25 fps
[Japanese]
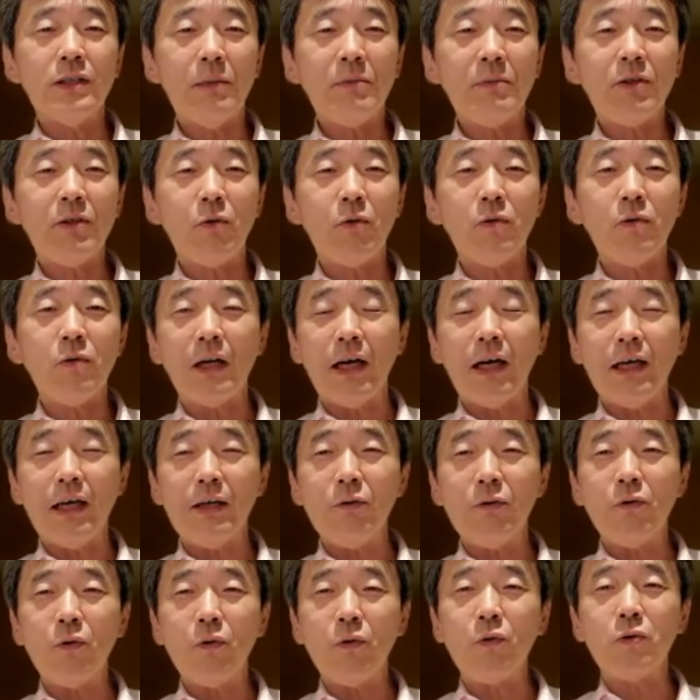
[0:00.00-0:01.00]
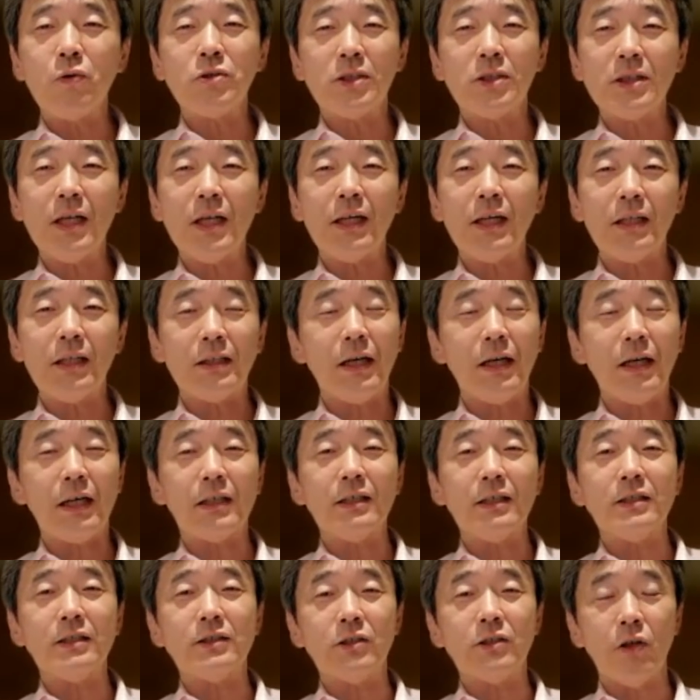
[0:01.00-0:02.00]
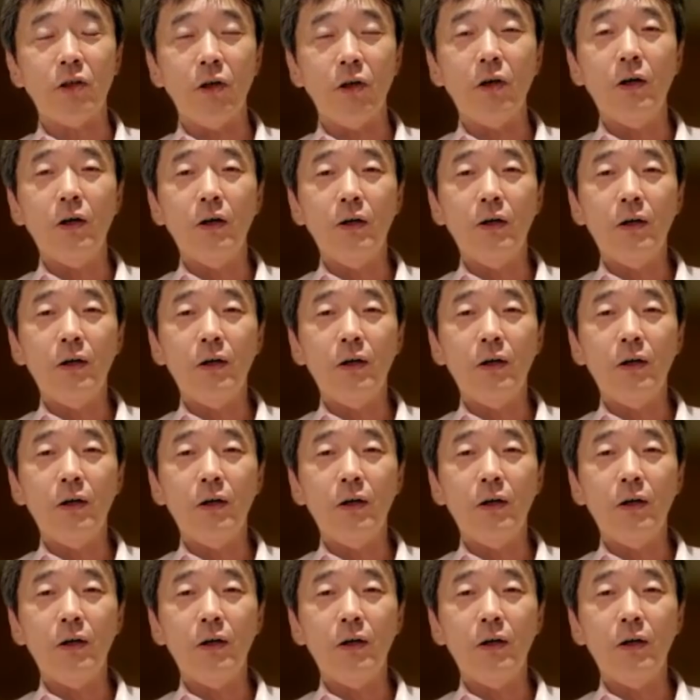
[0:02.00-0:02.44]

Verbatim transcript: 今回、こちられたわけですよ。うん